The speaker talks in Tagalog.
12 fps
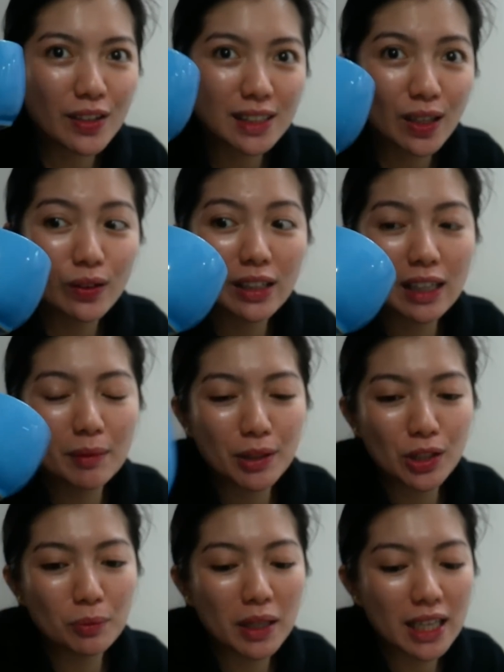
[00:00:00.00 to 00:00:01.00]
Kasi ako lang
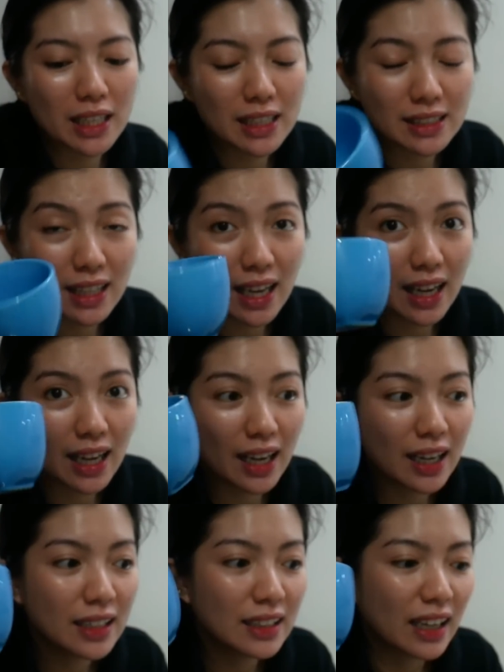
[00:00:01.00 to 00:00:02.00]
naman yung mahilig
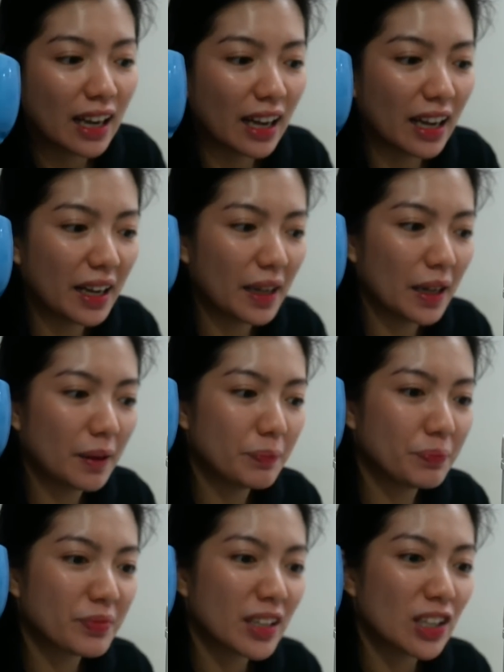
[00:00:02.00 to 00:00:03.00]
sa
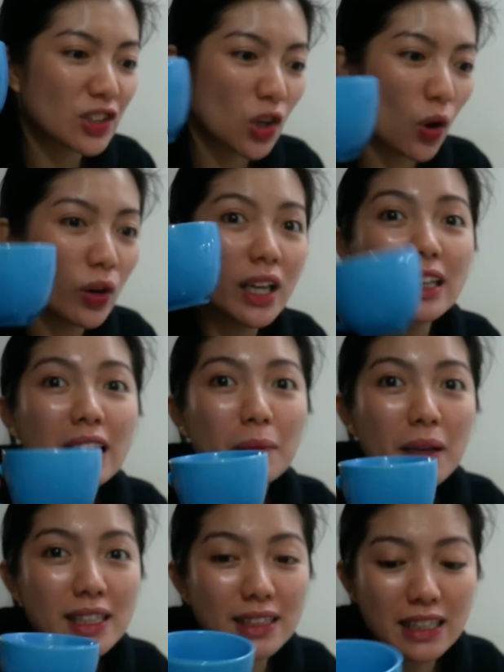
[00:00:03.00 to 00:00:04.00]
um, chocolate na
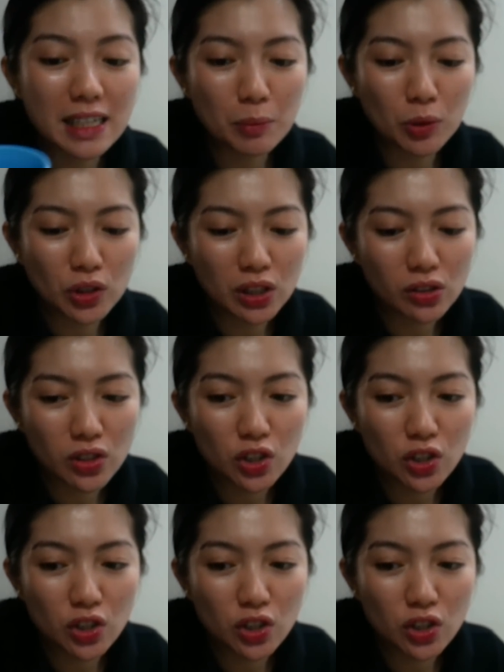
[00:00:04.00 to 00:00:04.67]
may cinnamon dito.